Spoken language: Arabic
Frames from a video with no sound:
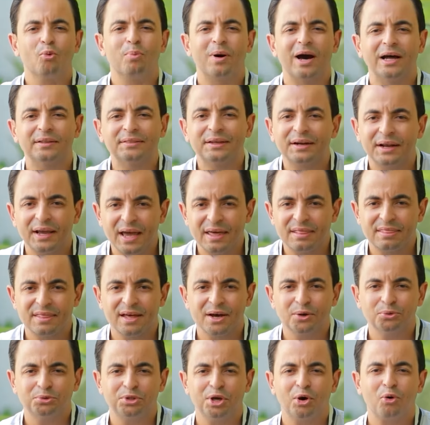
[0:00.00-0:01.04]
بخاطر
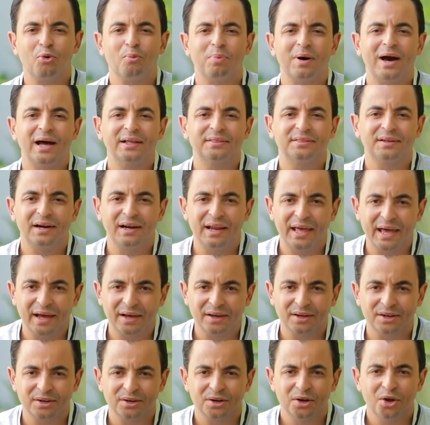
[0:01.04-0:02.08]
هذا وتاخو بخاطر
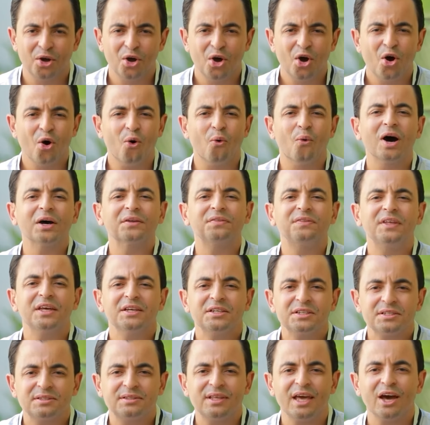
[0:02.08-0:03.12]
الاخر
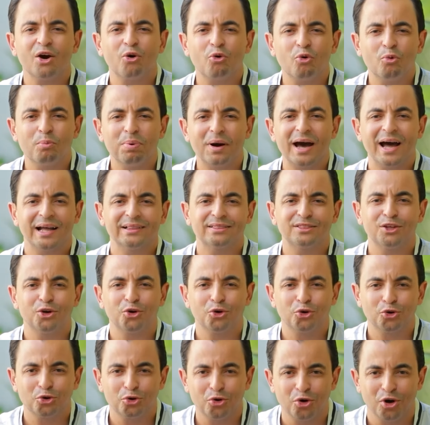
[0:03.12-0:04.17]
وقتاش تاخو
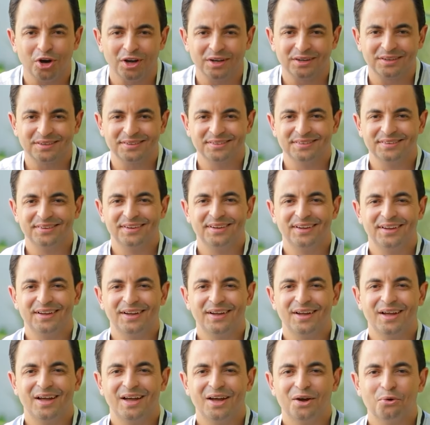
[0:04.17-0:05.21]
بخاطر روحك
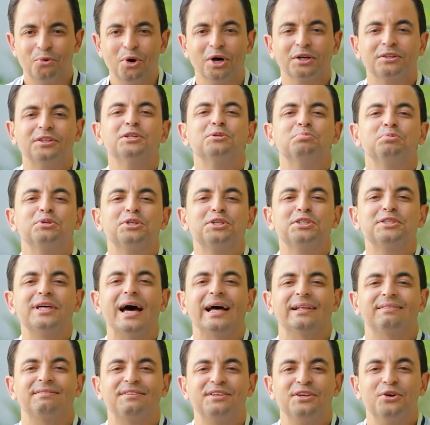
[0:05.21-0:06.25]
وقتاش باش
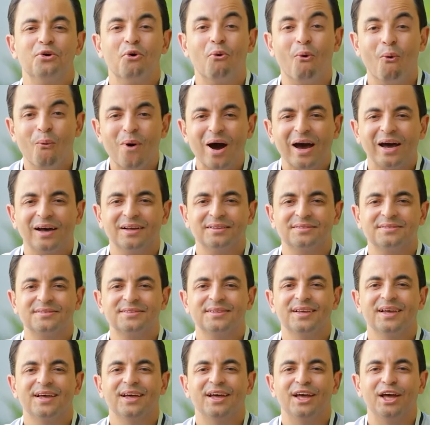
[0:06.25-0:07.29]
تعطي
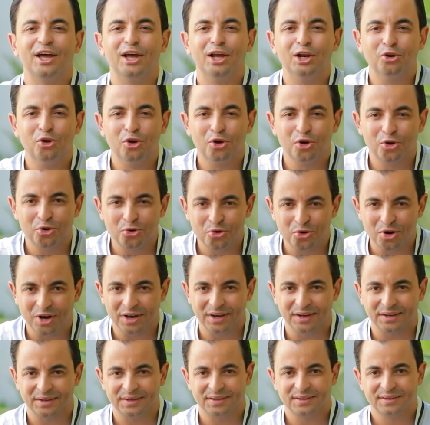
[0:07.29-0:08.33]
وقت
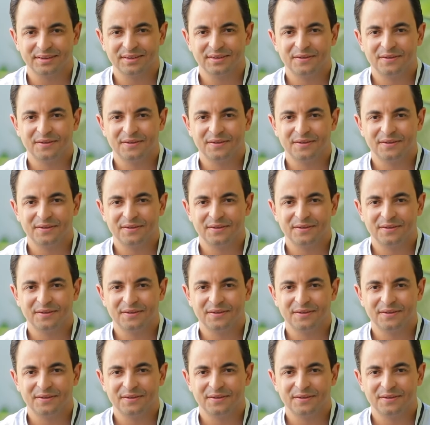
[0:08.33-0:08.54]
لروحك